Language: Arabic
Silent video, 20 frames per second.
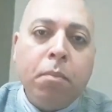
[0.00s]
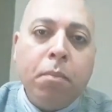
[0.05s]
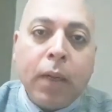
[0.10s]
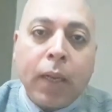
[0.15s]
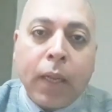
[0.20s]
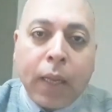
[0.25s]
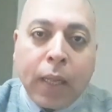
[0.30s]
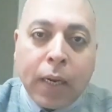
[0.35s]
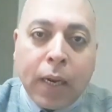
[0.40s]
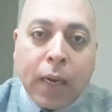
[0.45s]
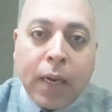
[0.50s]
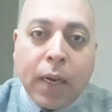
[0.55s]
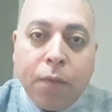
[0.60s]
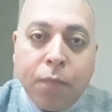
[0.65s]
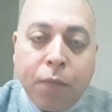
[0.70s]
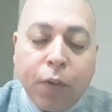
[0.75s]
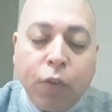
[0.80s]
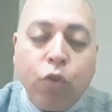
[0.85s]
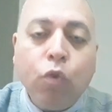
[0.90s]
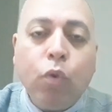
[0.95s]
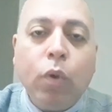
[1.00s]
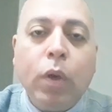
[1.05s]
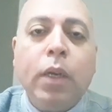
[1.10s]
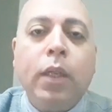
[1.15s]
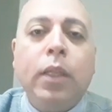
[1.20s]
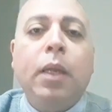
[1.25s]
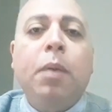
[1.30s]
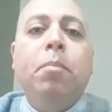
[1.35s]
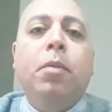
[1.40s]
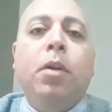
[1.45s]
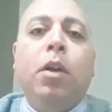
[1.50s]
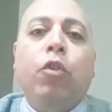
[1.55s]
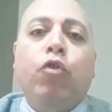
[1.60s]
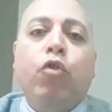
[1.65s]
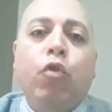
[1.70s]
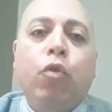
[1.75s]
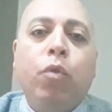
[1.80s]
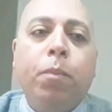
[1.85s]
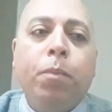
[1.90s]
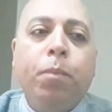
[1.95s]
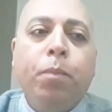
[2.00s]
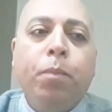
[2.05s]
من خلال الفيديو اللي تم نشره